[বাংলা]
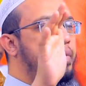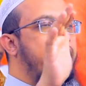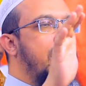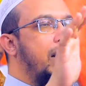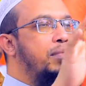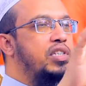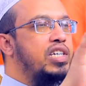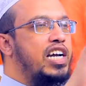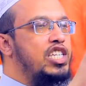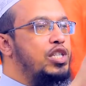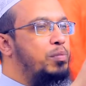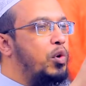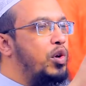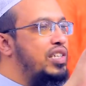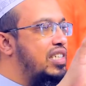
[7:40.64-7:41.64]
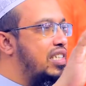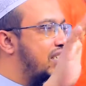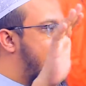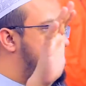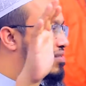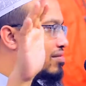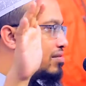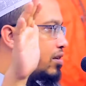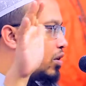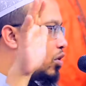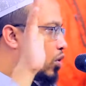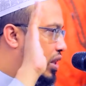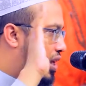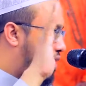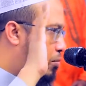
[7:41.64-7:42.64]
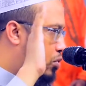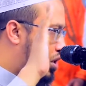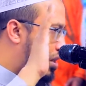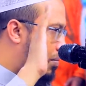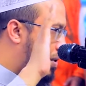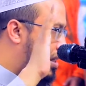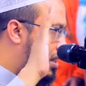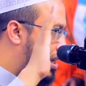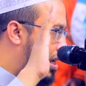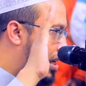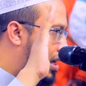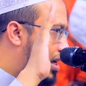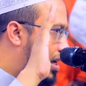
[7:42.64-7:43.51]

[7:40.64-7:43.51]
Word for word: লামাইকরাম জায়েজ বলেছে কথা কি বুঝাতে পারছি